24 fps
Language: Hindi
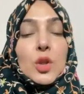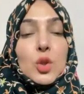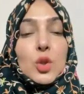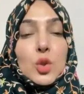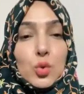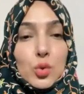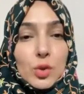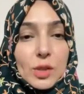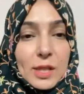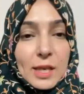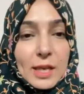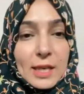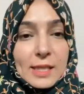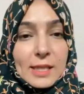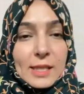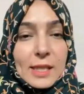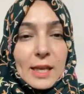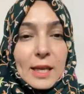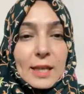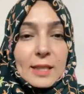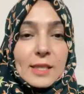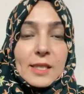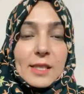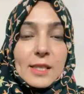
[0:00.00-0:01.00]
दूसरे
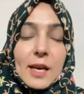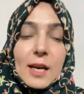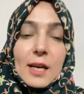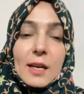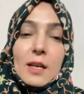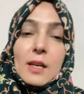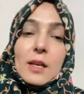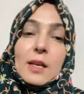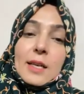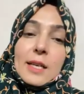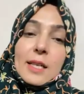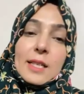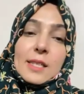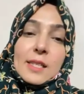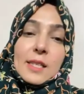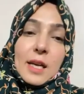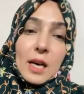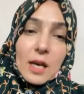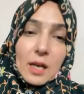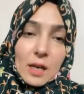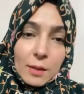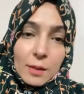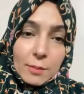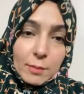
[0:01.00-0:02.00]
सात साल इसका